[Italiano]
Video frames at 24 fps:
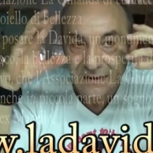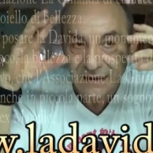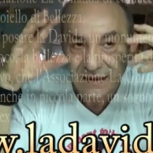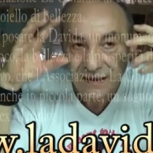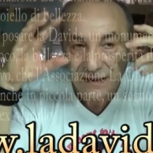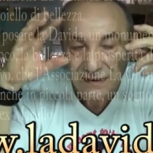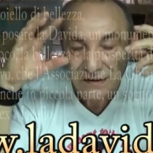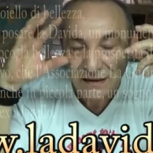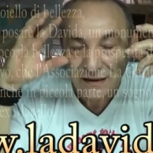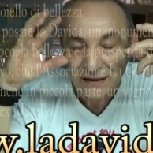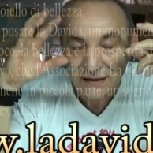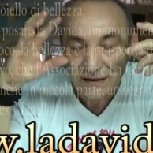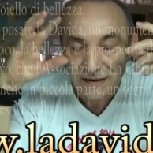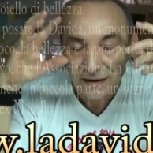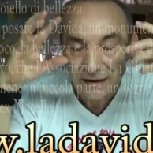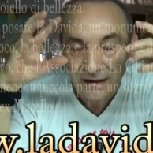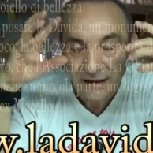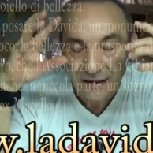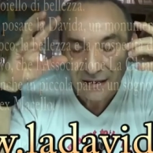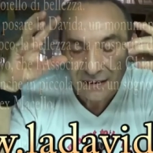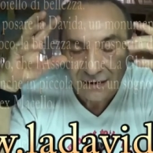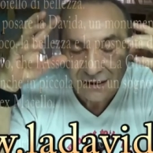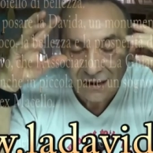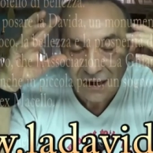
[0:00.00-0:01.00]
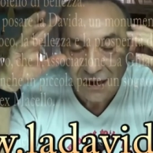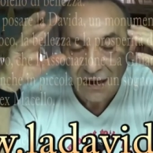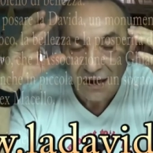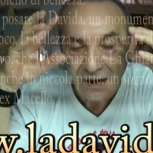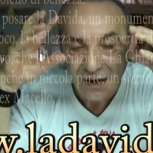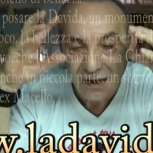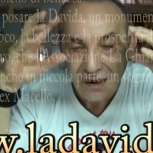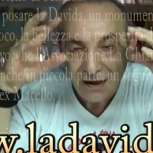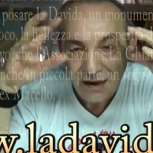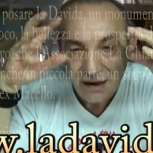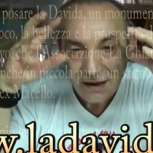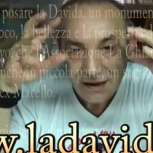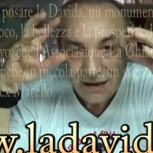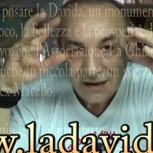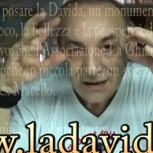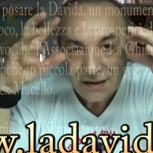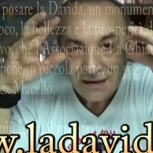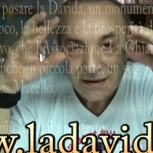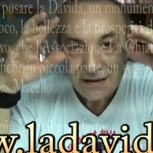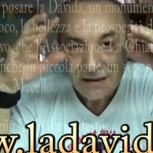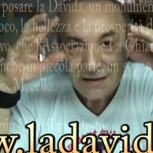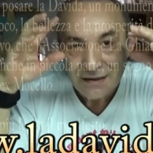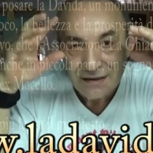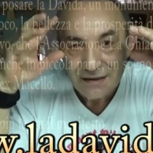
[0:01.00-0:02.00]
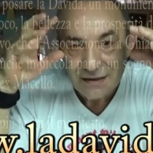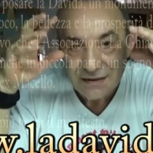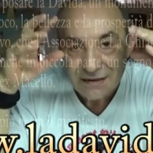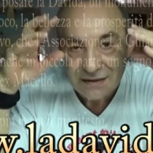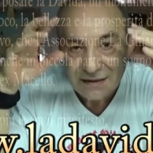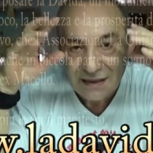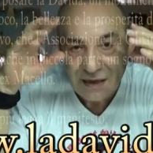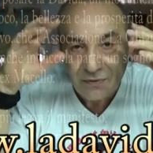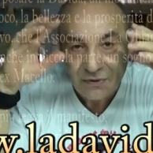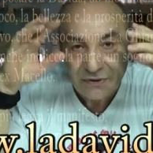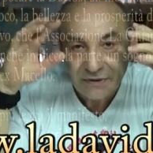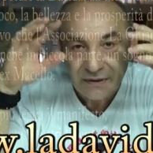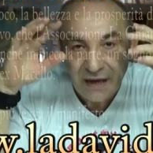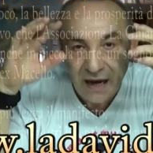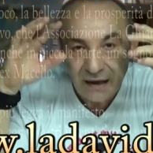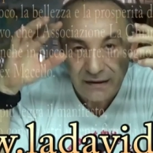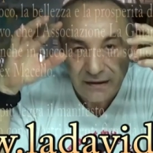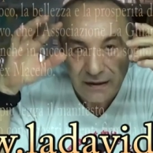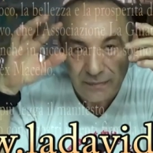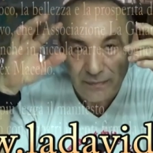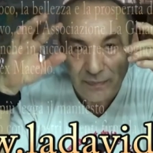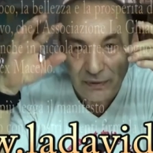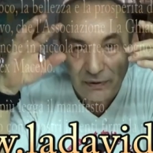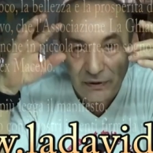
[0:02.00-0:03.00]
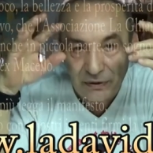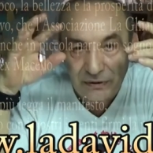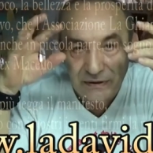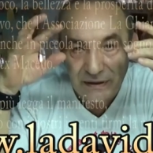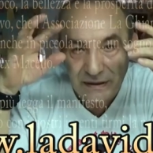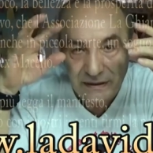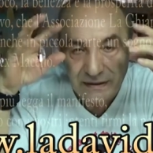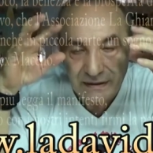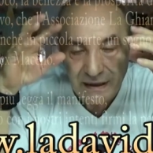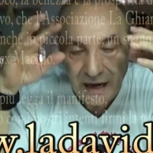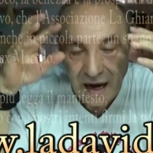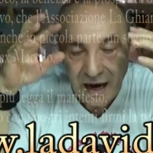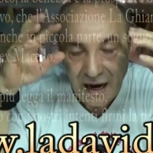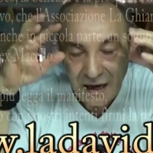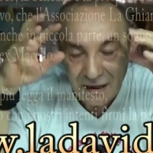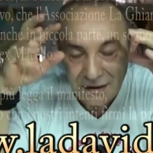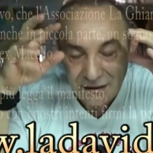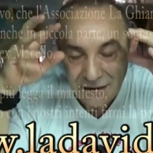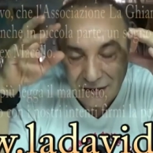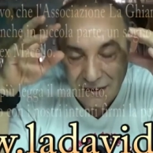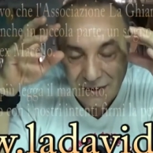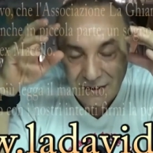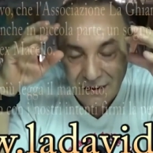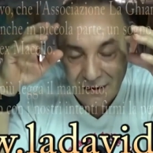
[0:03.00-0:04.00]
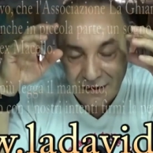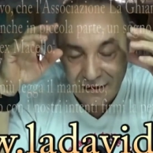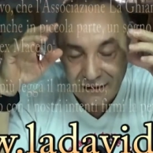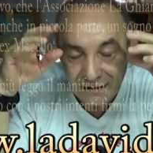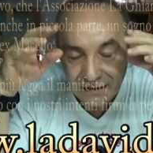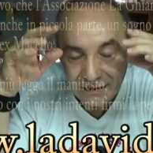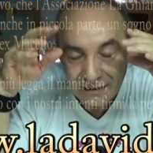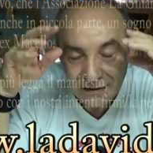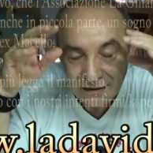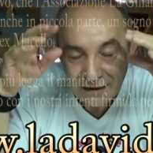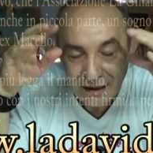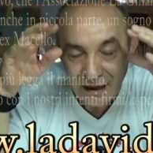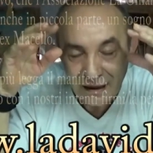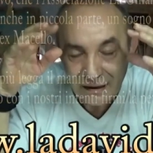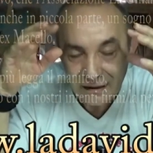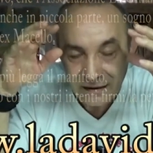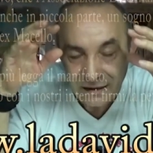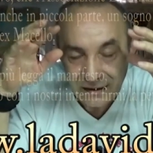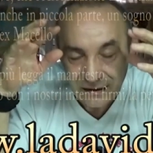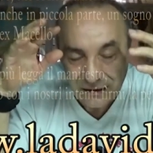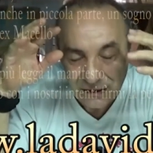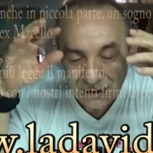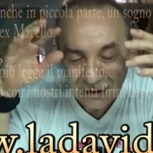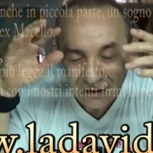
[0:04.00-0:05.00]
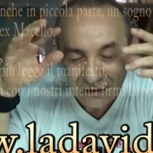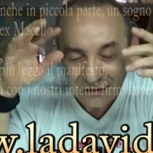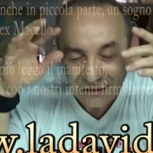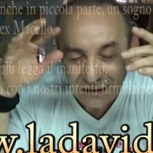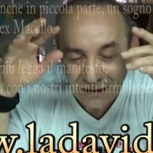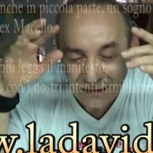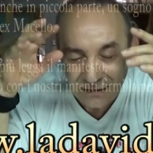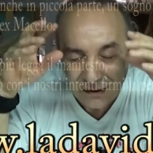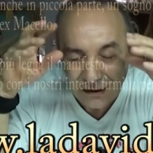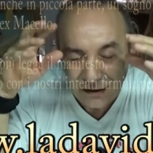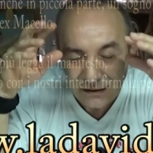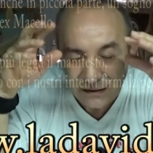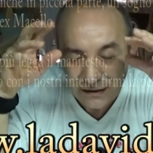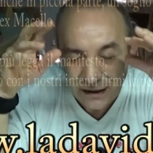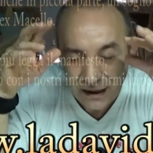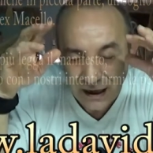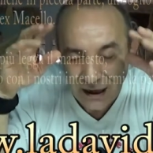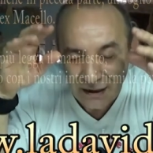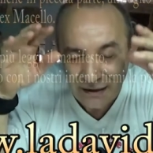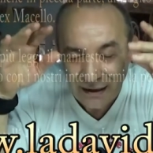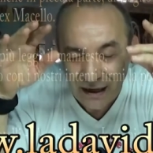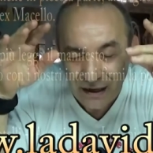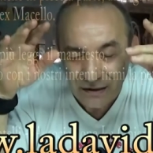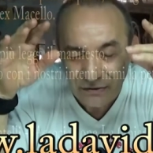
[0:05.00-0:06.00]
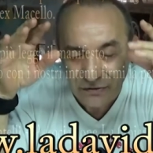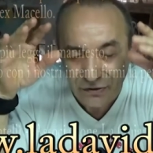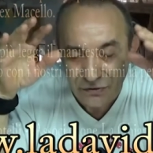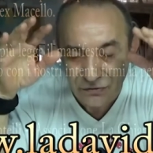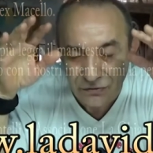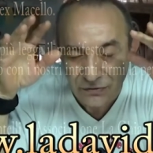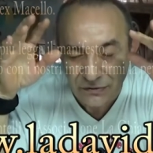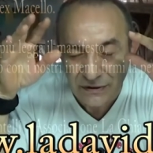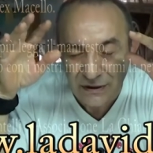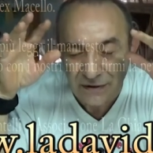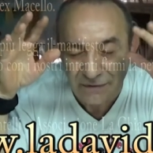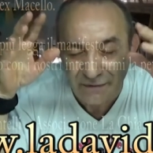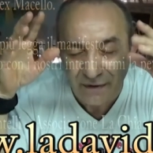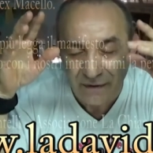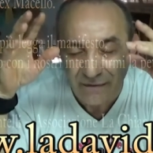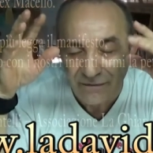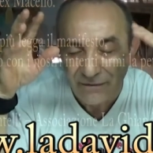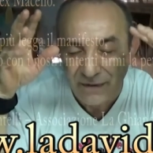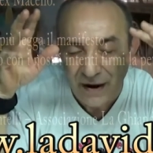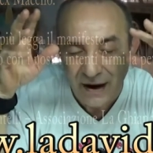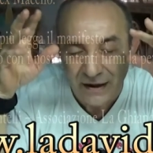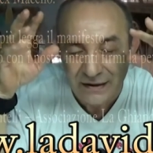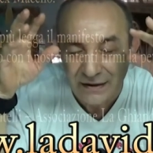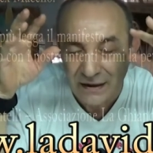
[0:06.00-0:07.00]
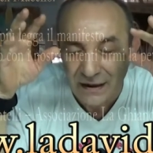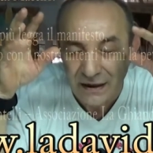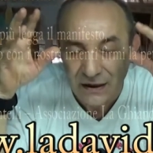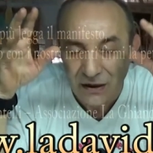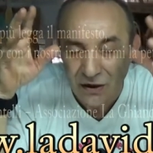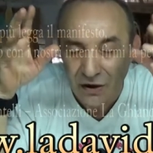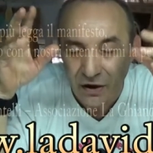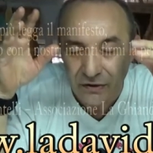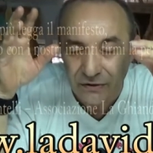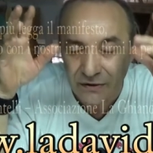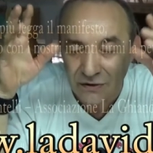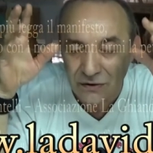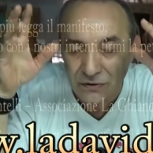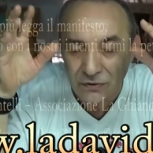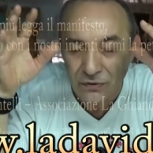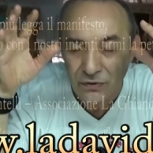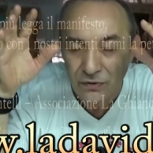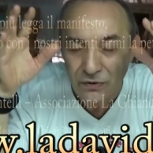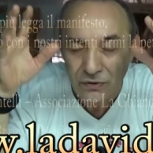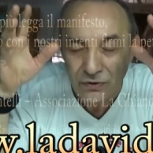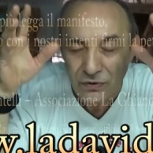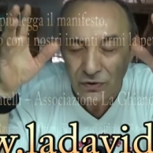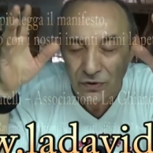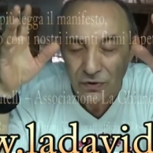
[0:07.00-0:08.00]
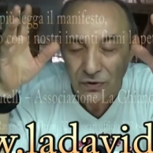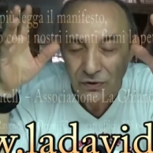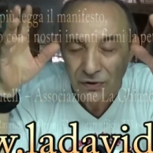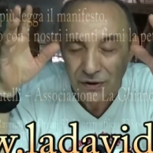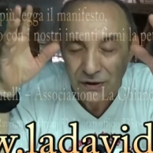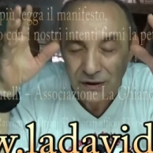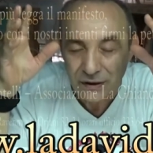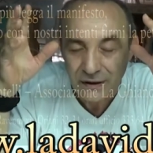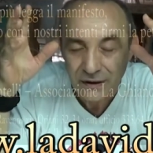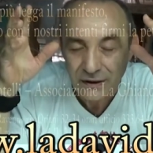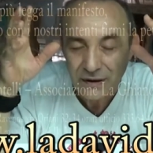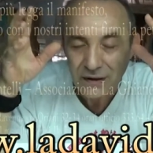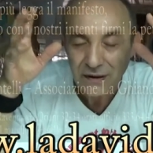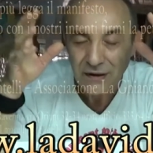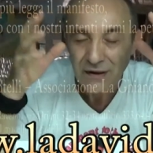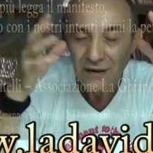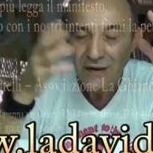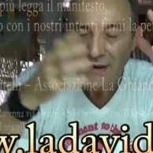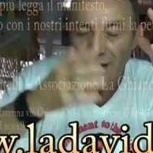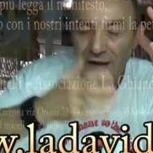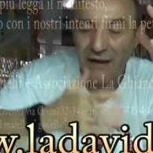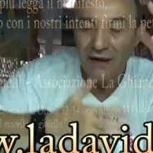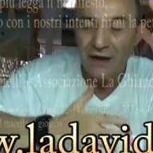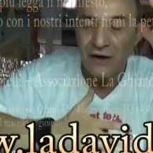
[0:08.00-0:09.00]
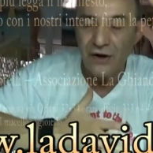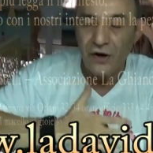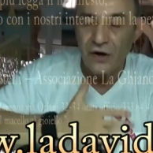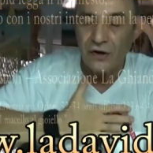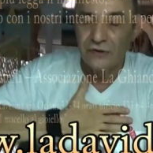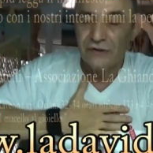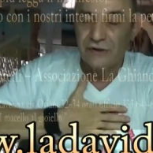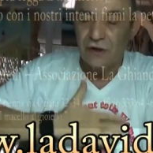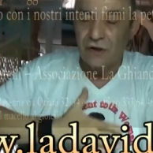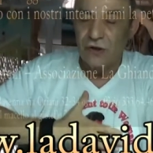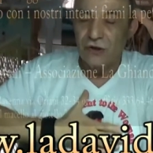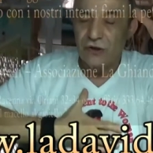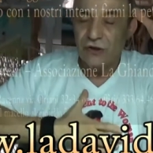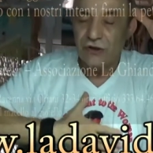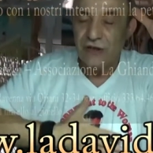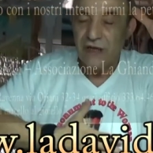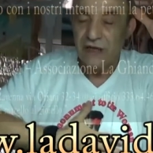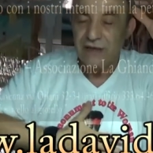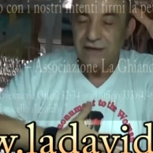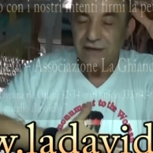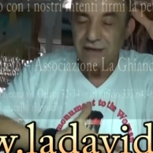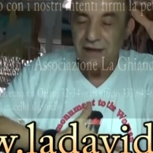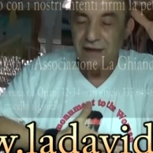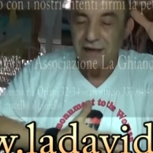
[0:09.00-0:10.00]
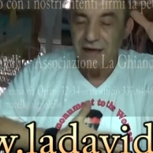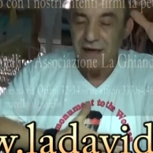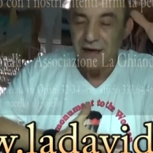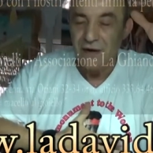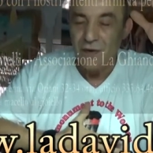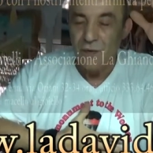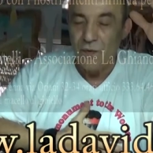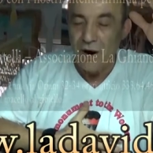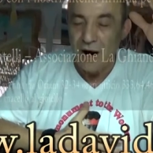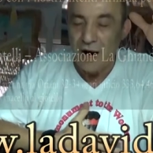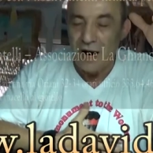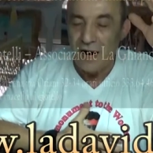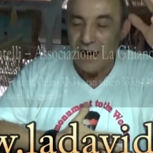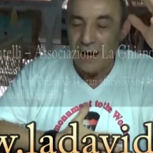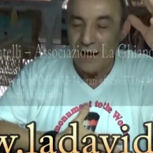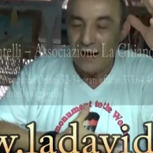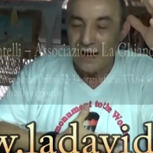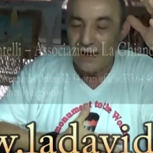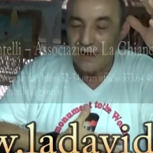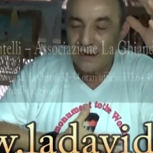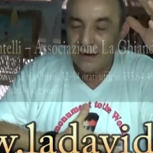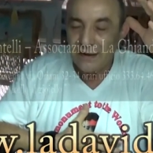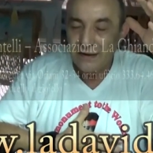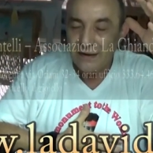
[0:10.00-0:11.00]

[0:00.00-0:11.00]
tichiti, tichità, siamo stati ipnotizzati da e adesso ci fanno fare delle cose di cui noi, la nostra coscienza che è qua,